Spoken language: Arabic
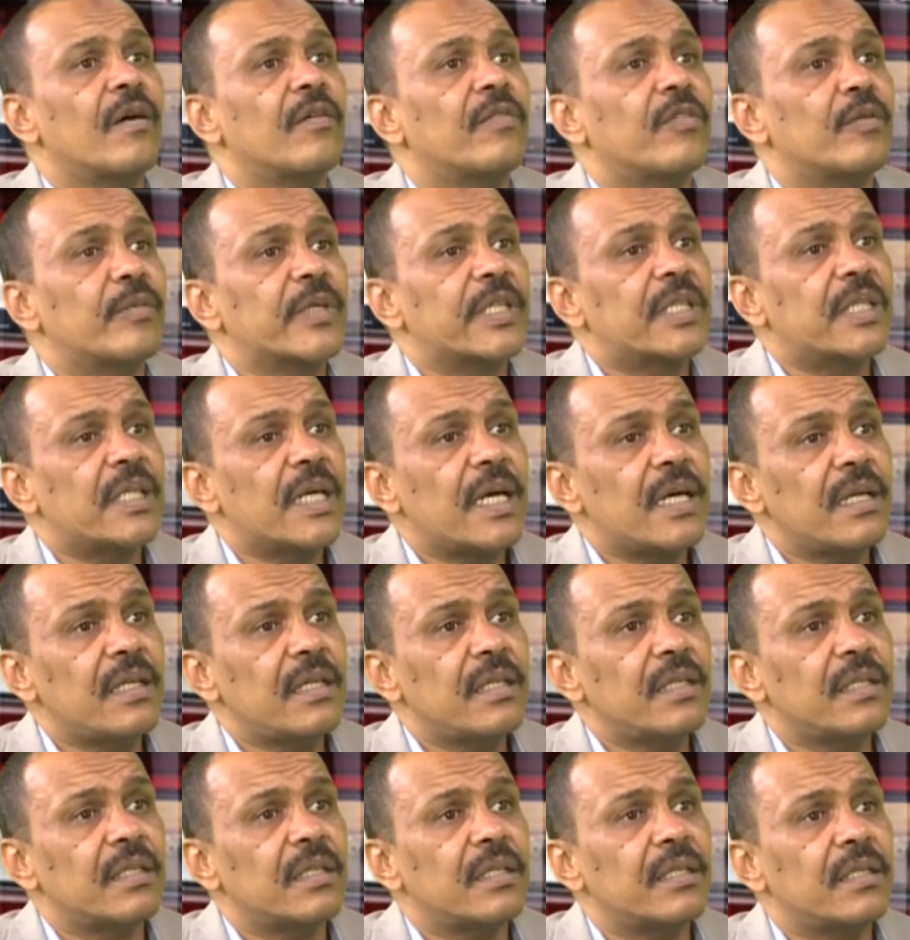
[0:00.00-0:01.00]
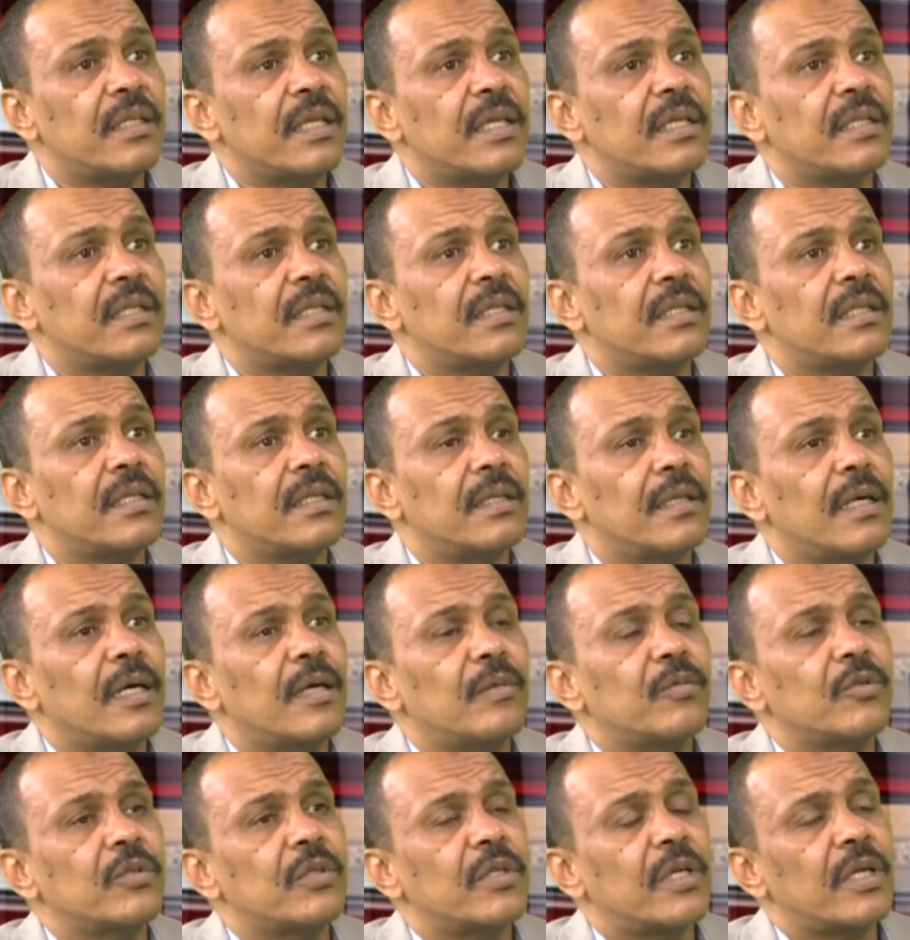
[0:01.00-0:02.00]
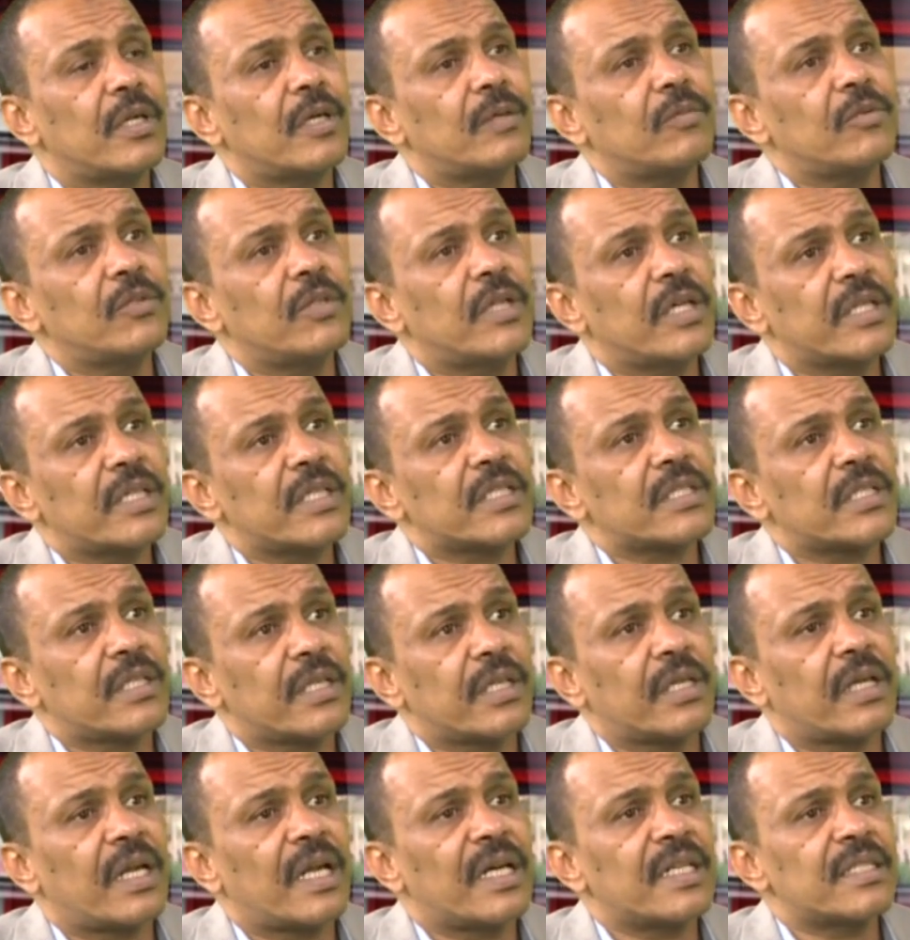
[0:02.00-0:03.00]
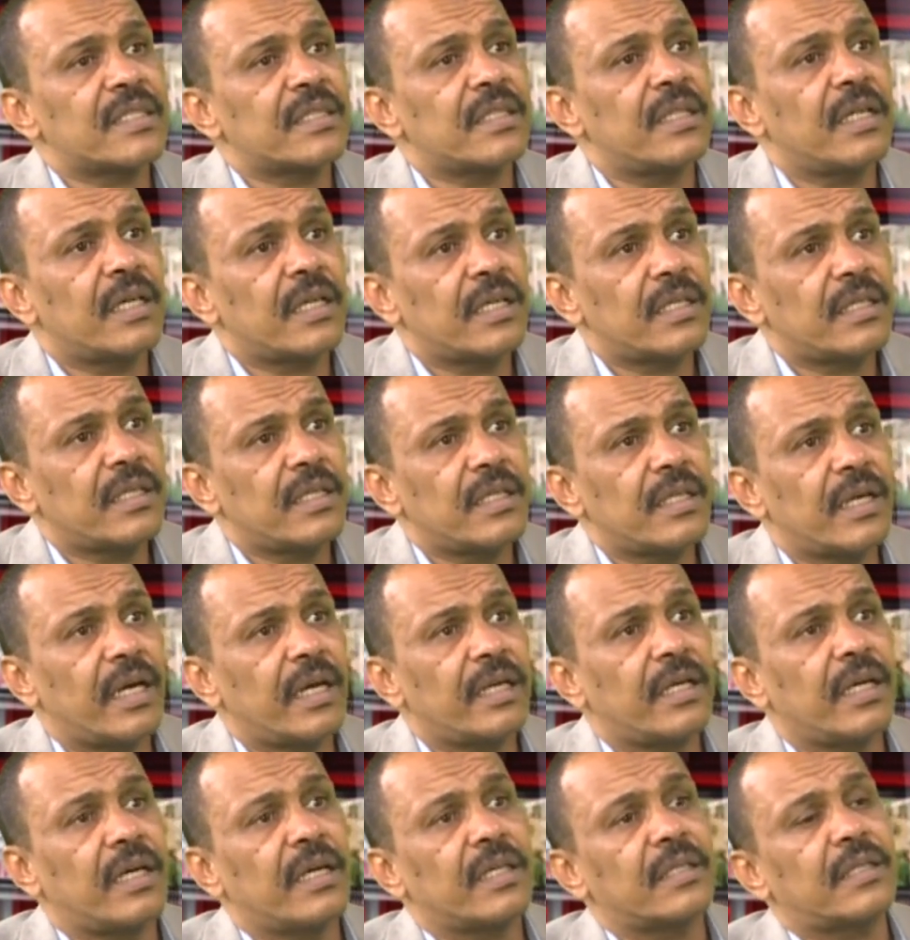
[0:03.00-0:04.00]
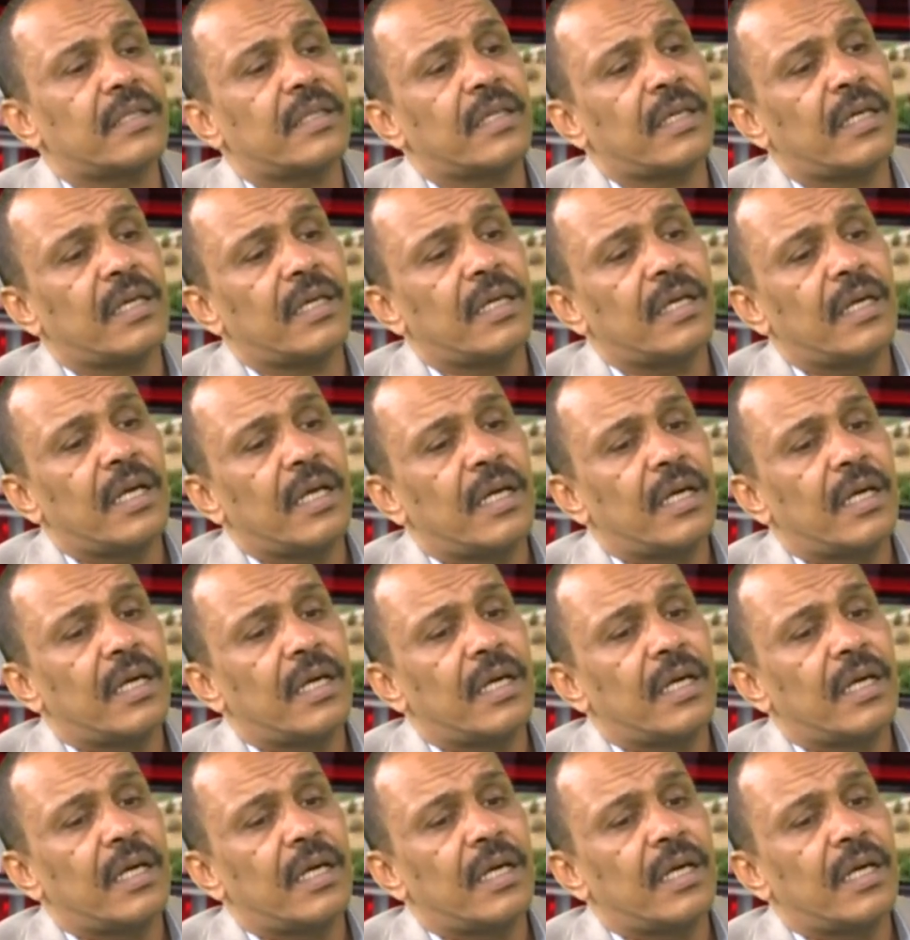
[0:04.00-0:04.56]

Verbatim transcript: فبالتالي يعني لا بد لا بد أن يصل الناس إلى نتيجة يعني حتى